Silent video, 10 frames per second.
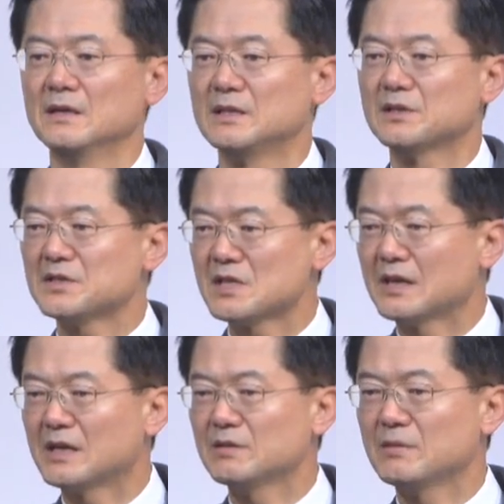이것이
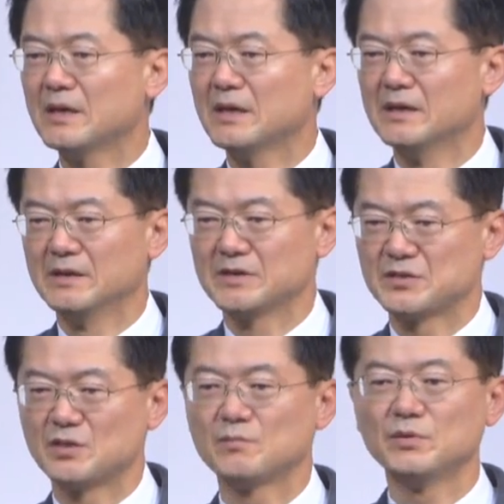하나님의
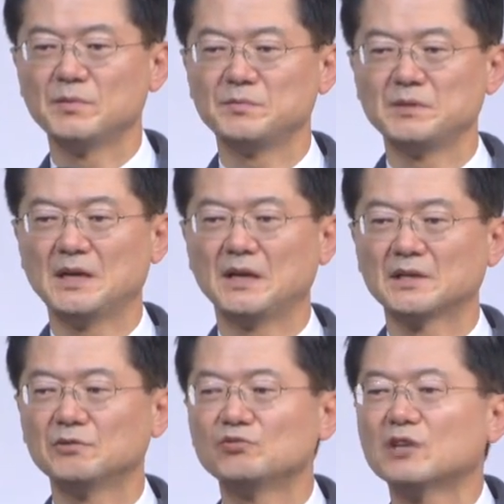성품입니다.
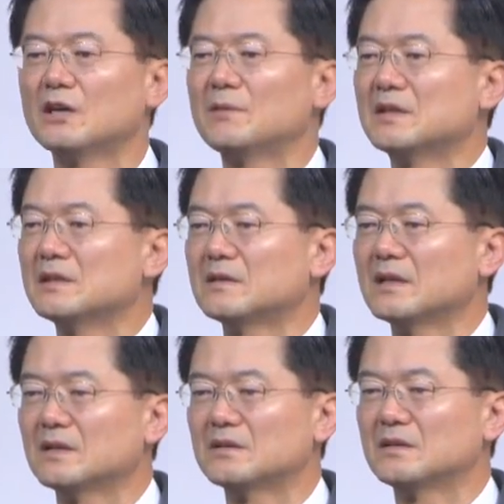이건 우리가
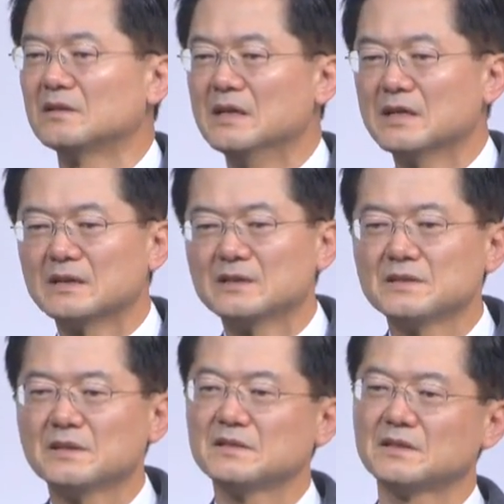만들어낸 어떤
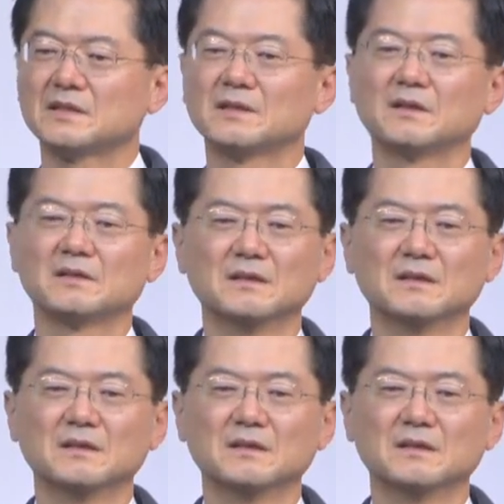긍정적인 것,